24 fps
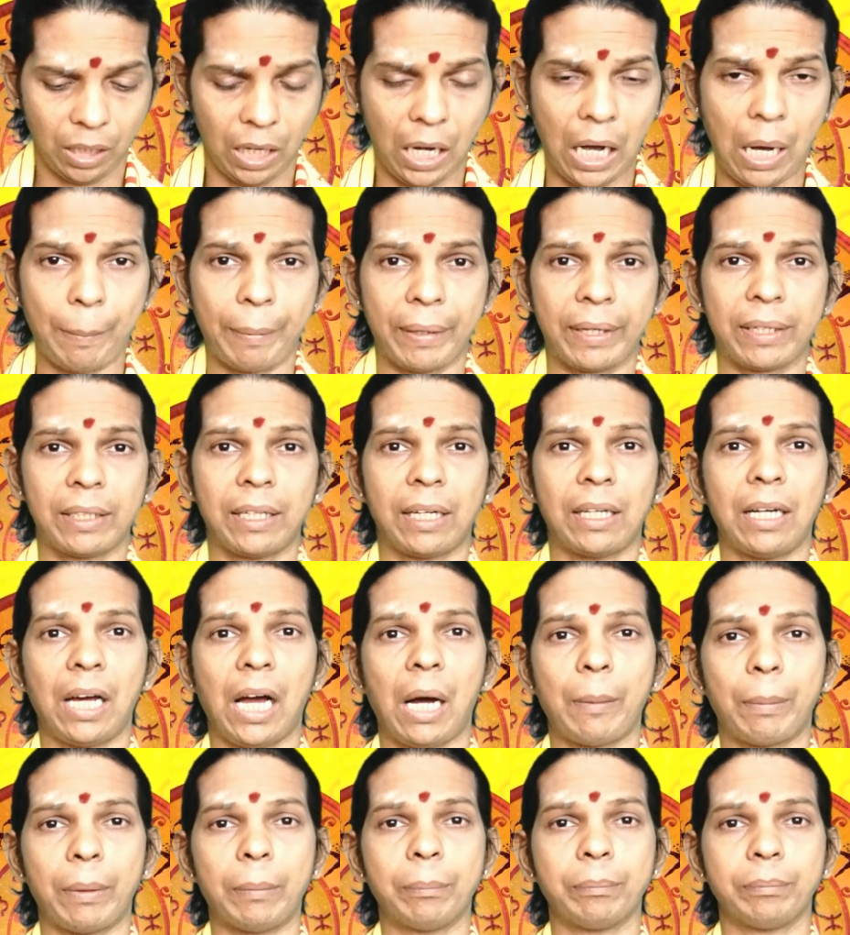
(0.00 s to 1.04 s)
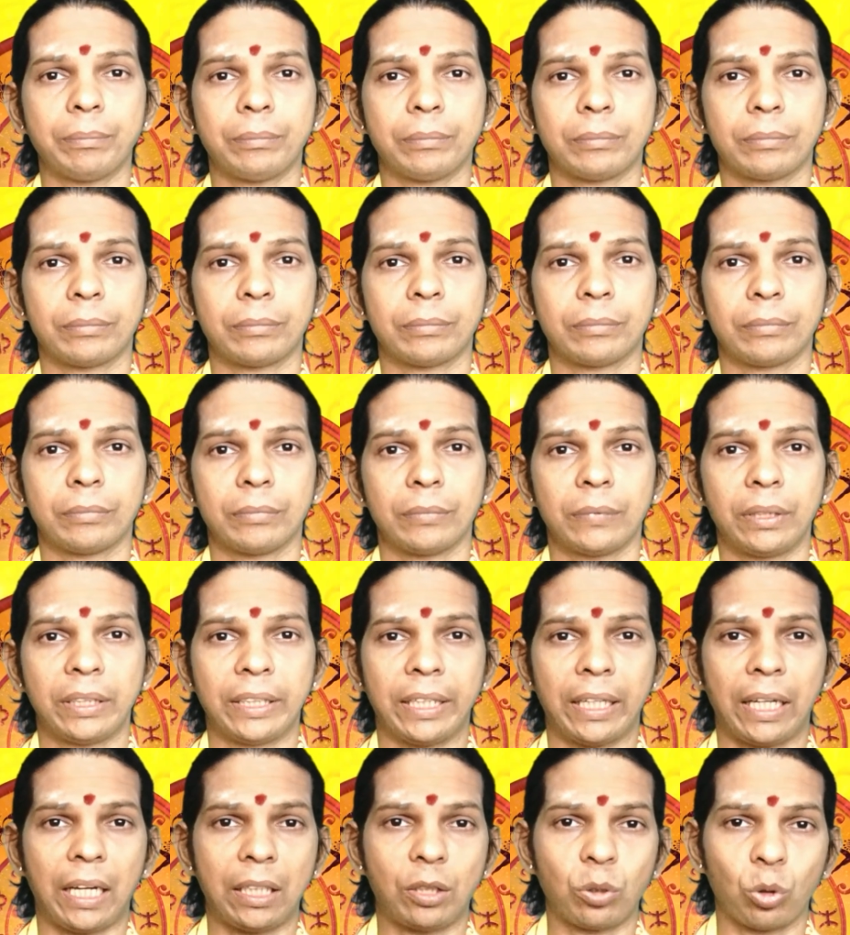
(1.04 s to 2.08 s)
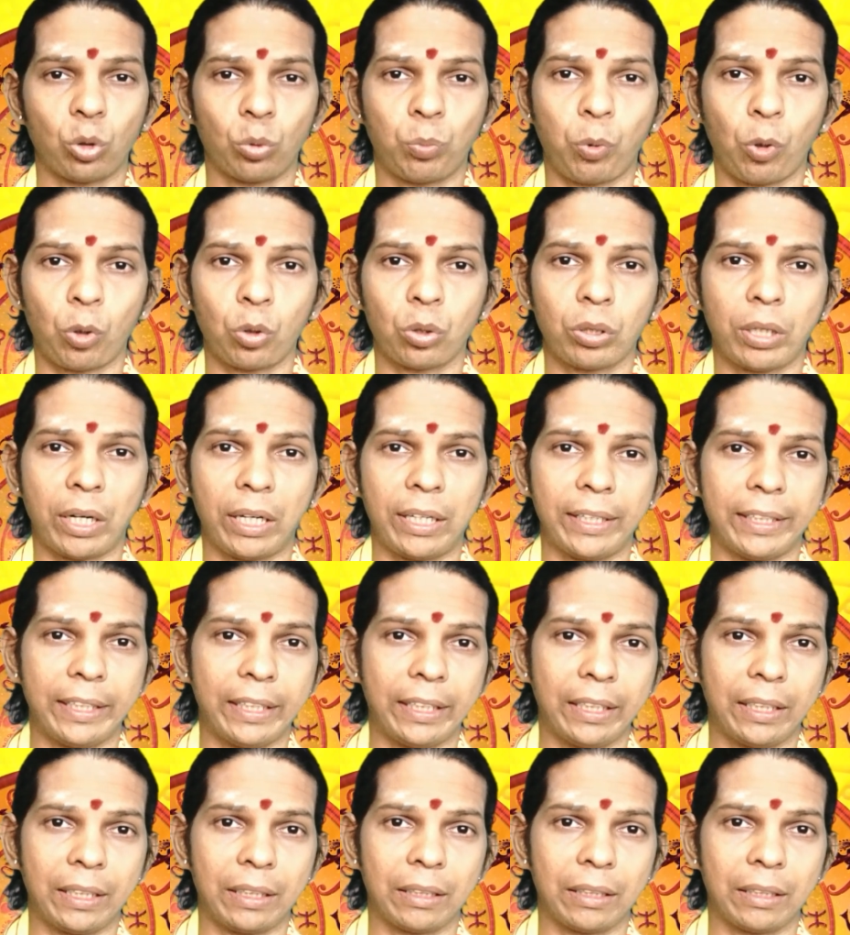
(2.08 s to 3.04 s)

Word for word: ஆபரண லாபம் நீங்கள் ஏதாச்சும் ஒரு பொருட்களை